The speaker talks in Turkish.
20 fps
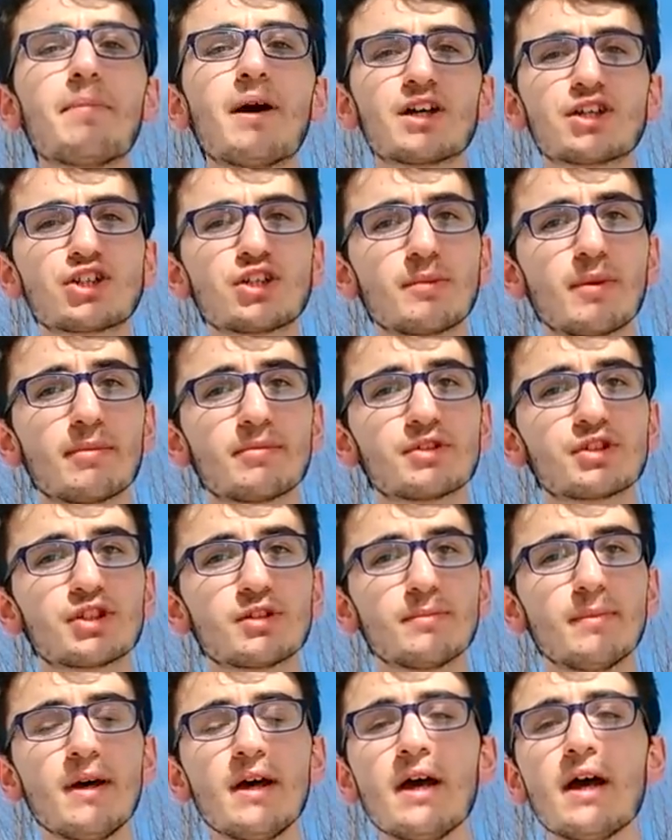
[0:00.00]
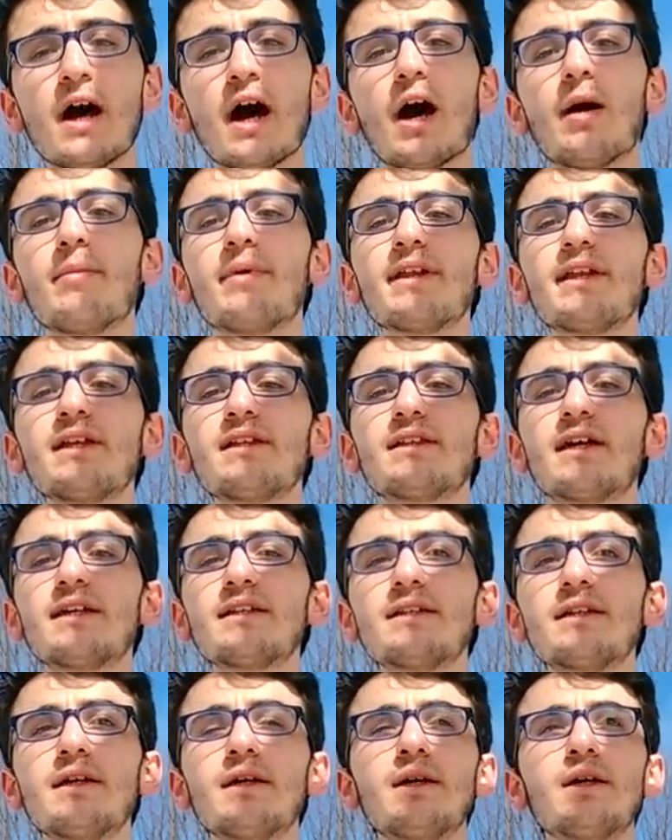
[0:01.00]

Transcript: başlamamıştım. Ama neden?